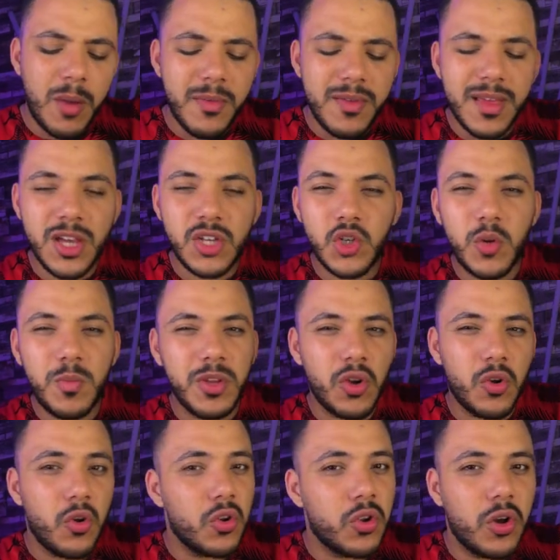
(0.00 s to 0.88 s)
عامل زي
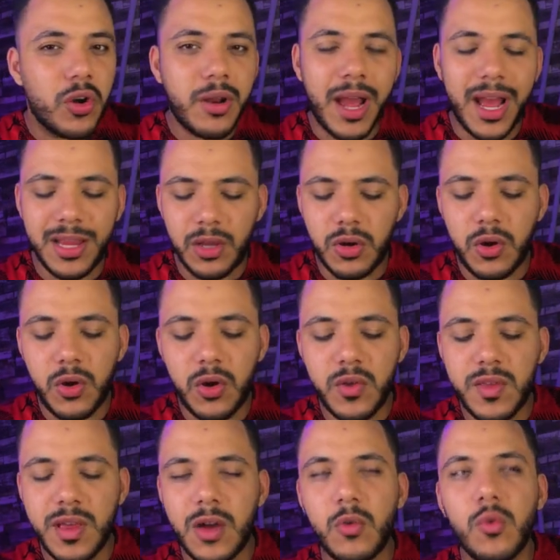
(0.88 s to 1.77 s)
شوربه الخضار عادي
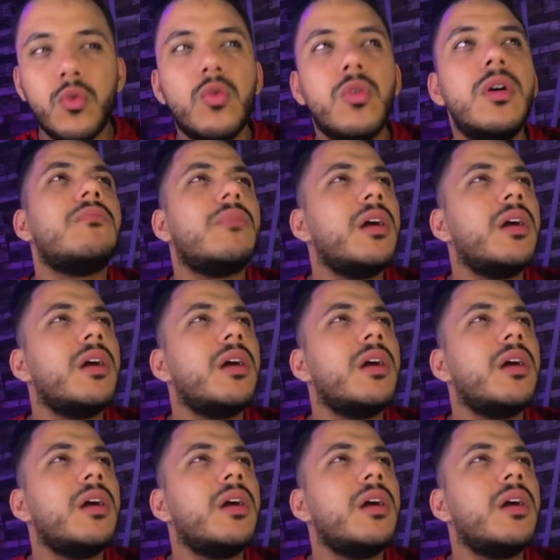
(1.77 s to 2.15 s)
خالص او